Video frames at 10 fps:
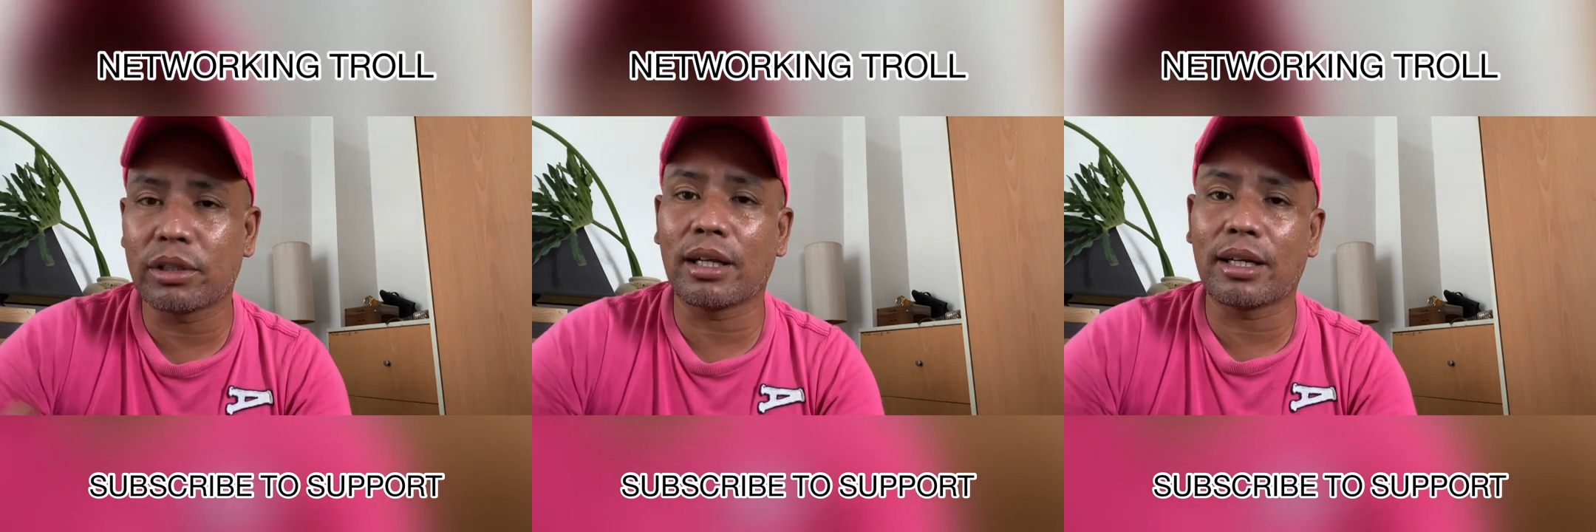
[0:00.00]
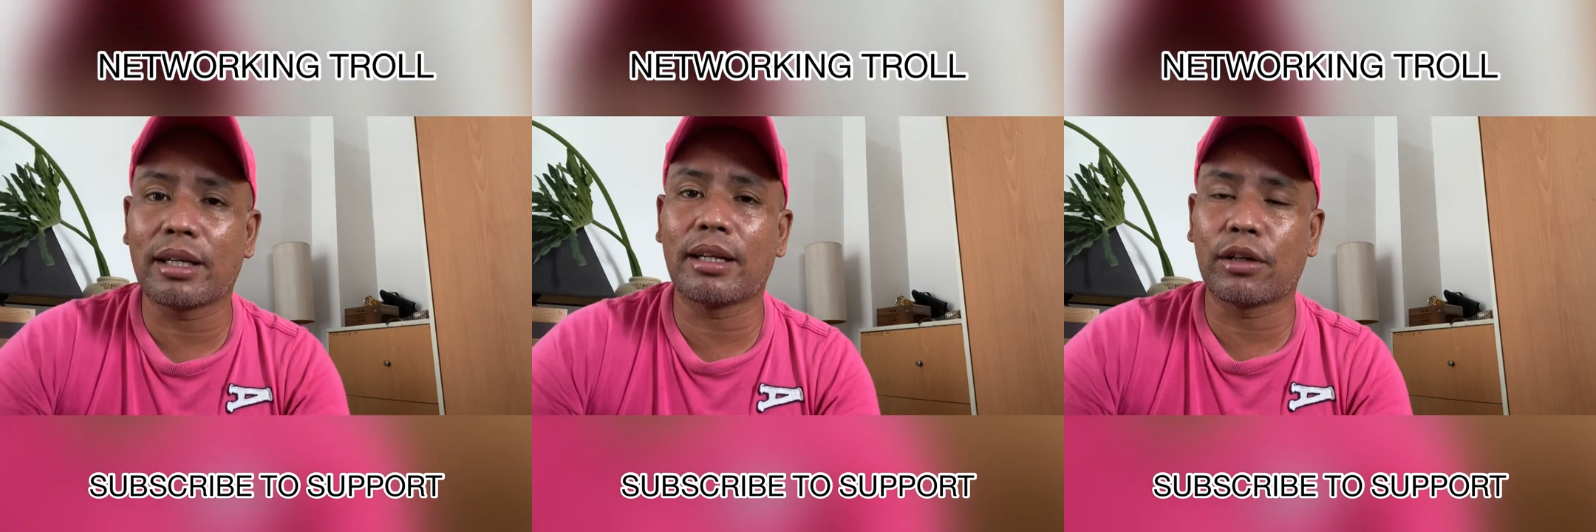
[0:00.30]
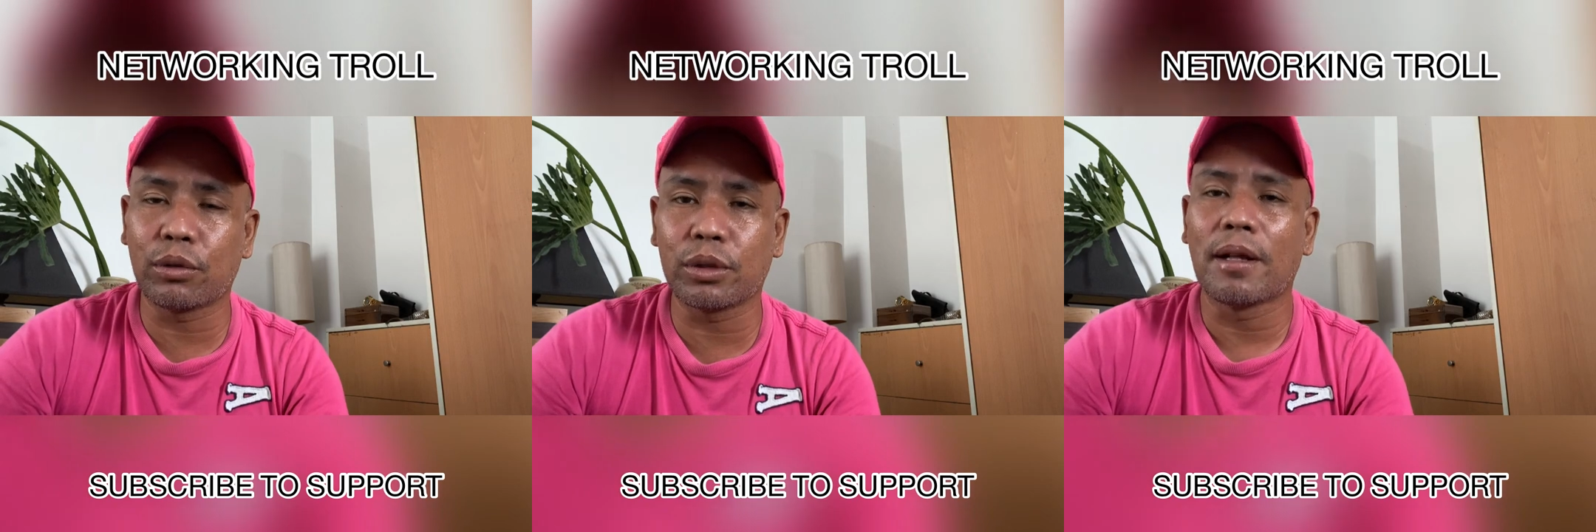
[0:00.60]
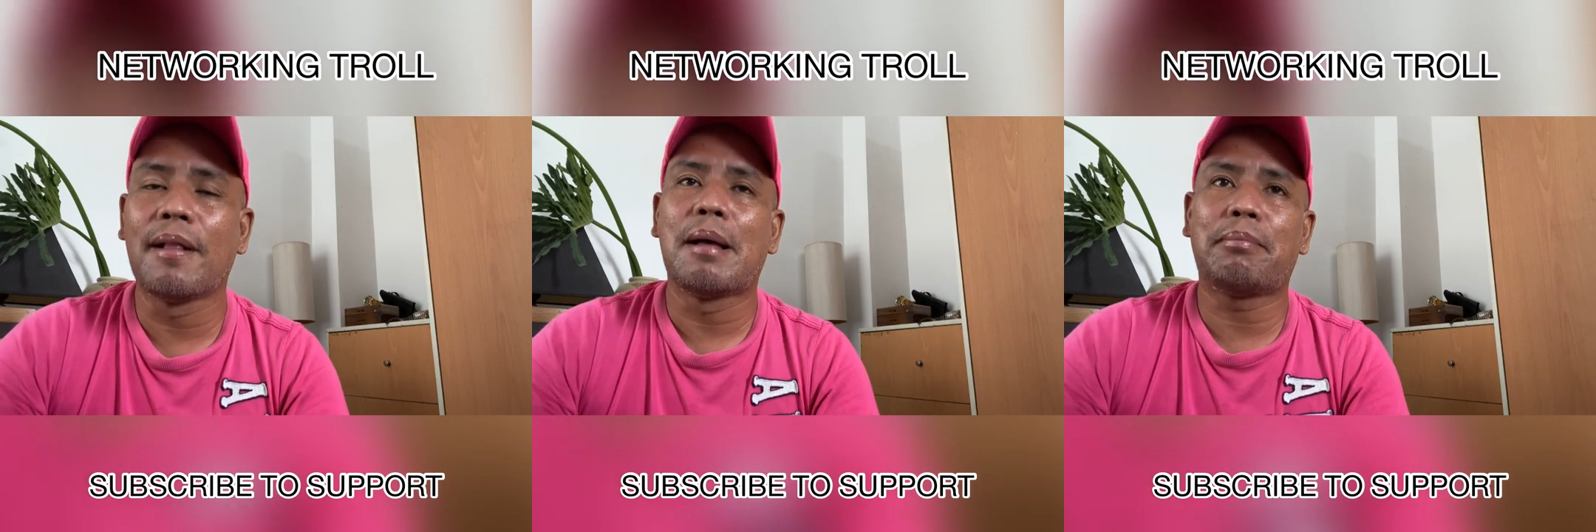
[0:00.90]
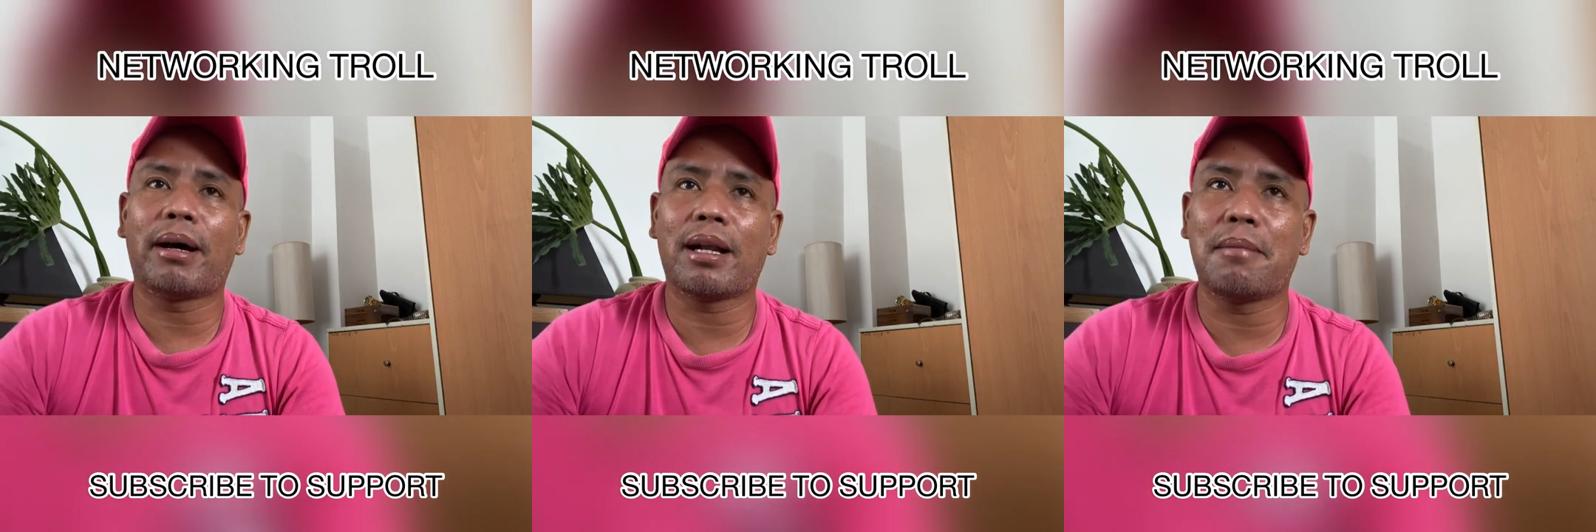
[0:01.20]
na nagre-recruit
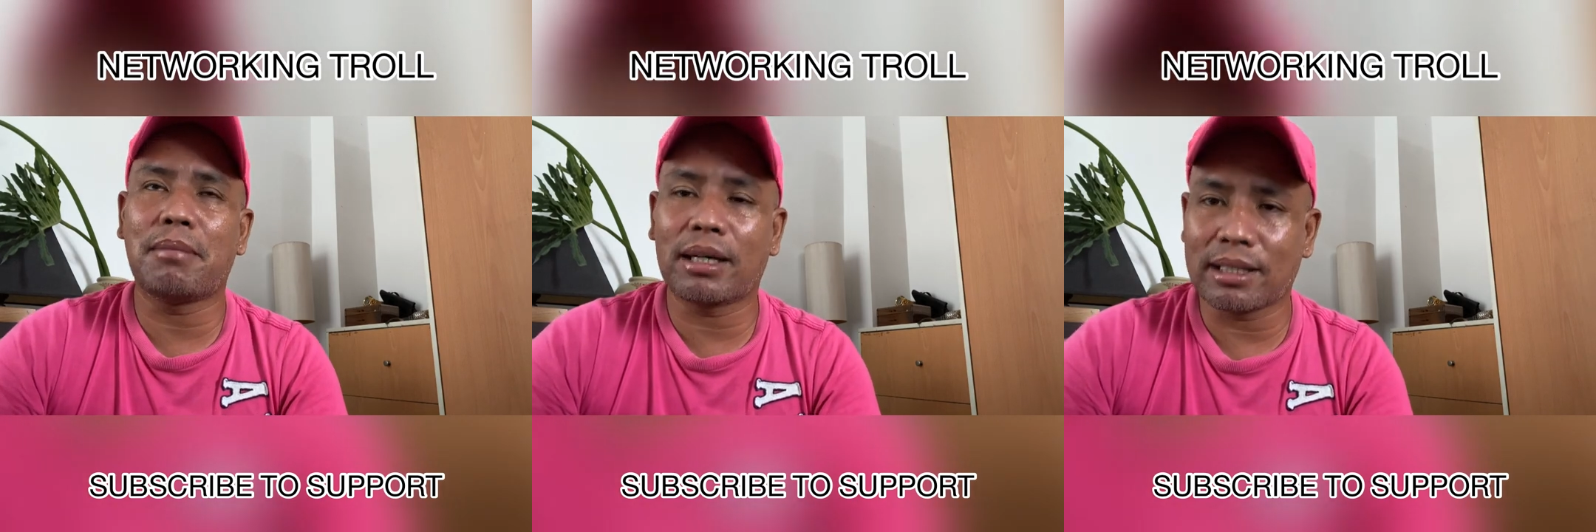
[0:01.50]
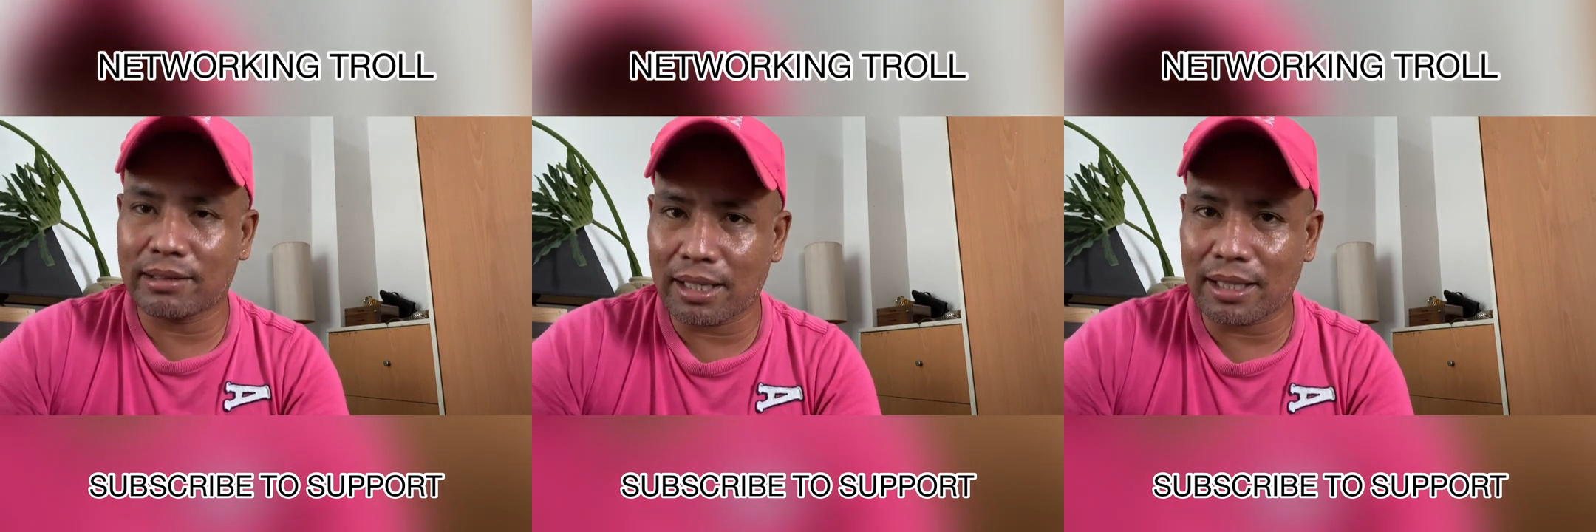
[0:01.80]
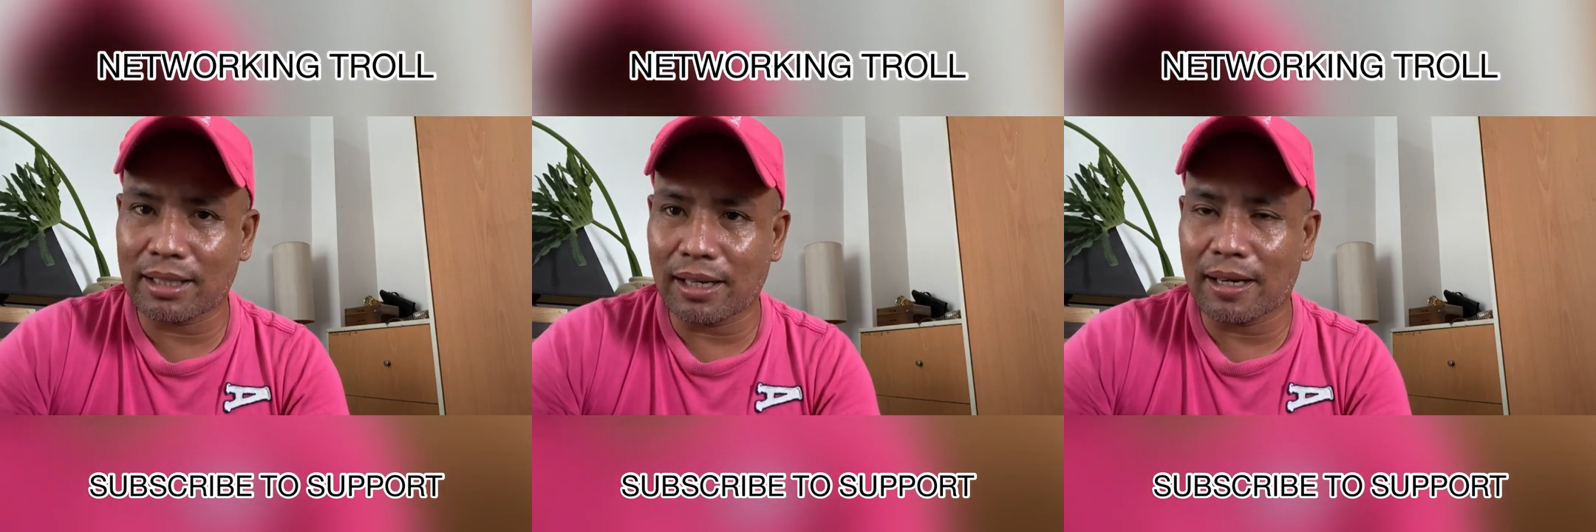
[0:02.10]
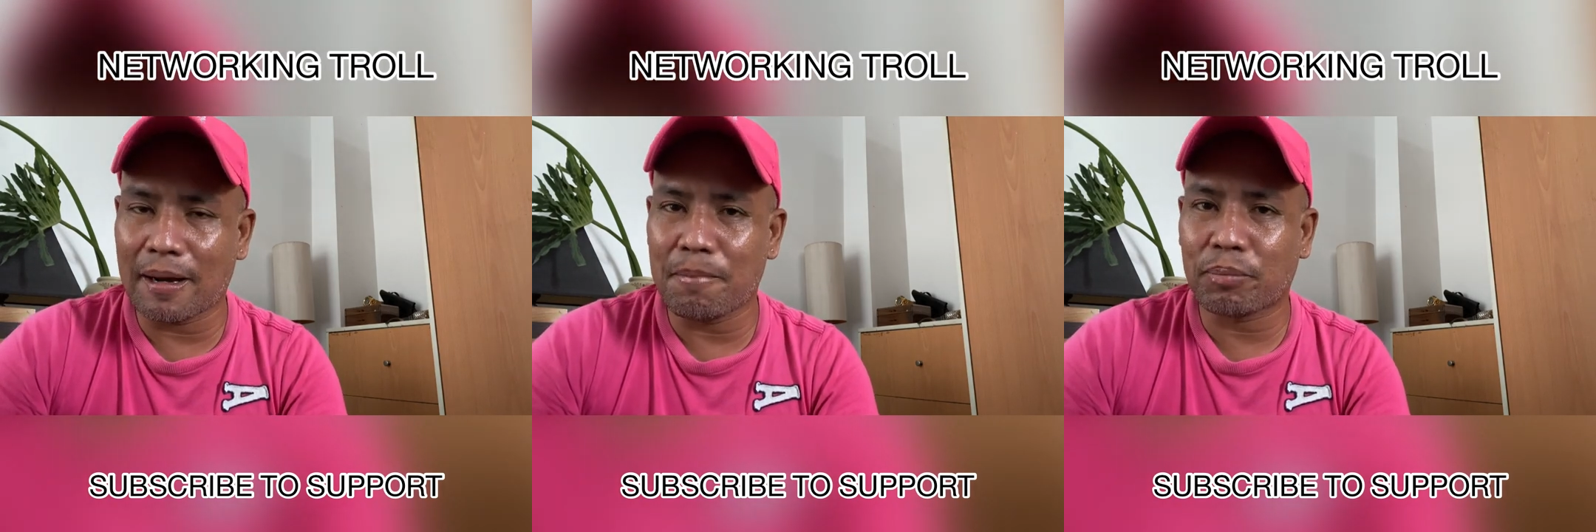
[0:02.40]
para maghasik ng um,